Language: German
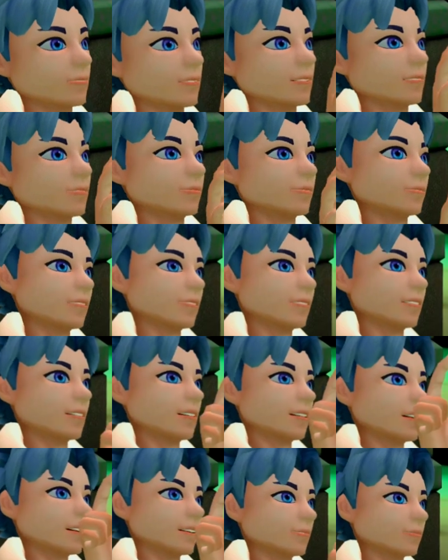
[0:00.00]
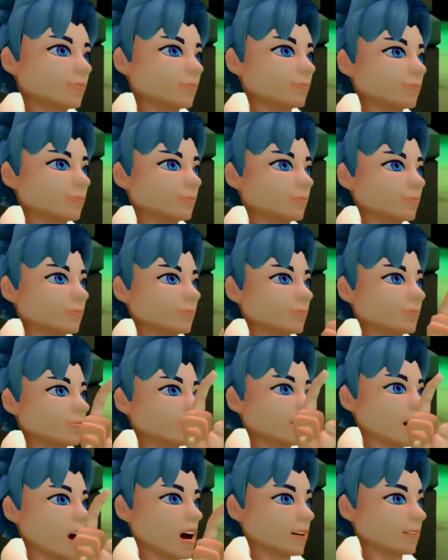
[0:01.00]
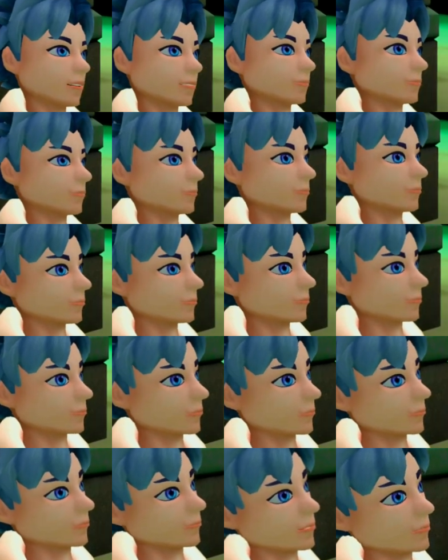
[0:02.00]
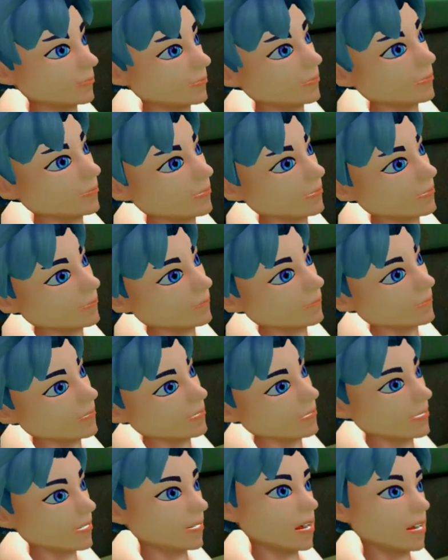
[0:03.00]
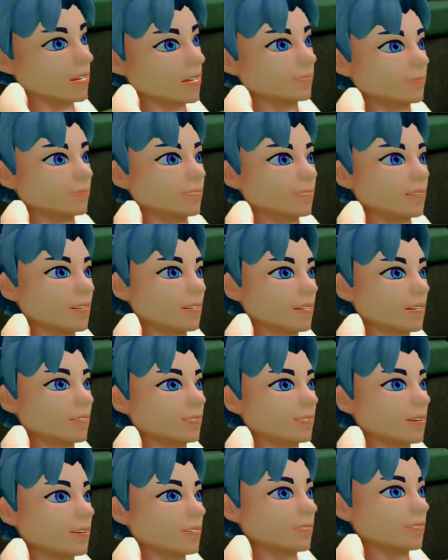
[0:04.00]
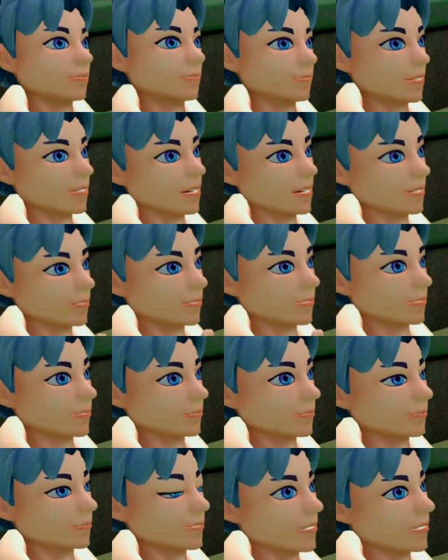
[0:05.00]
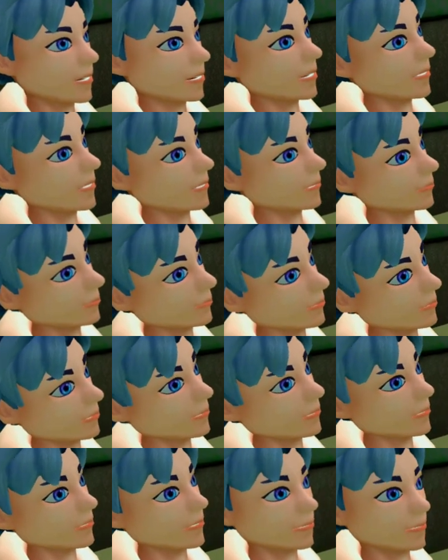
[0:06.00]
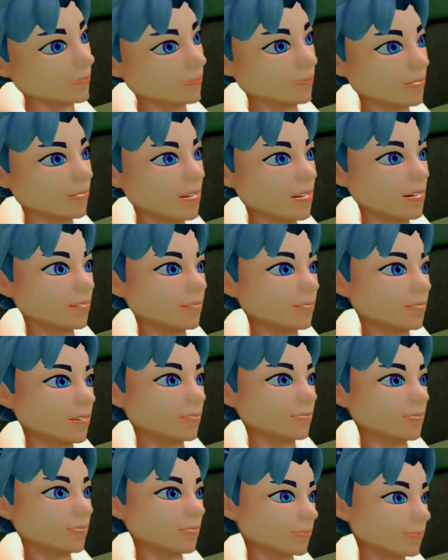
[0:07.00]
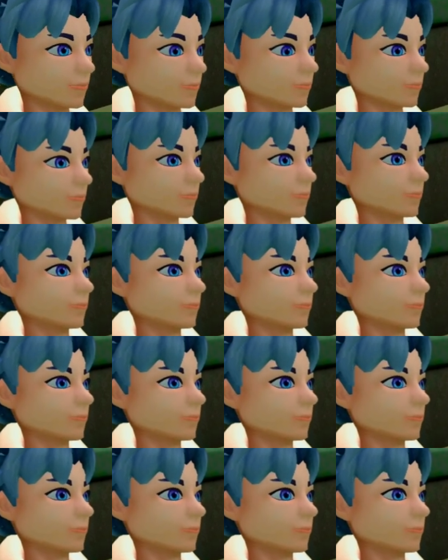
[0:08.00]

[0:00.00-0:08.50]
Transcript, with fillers: bereit zu sein. Und da es dazu wieder, weil es ein sehr theoretisches Thema ist, kein Bibelcartoon diesmal gibt,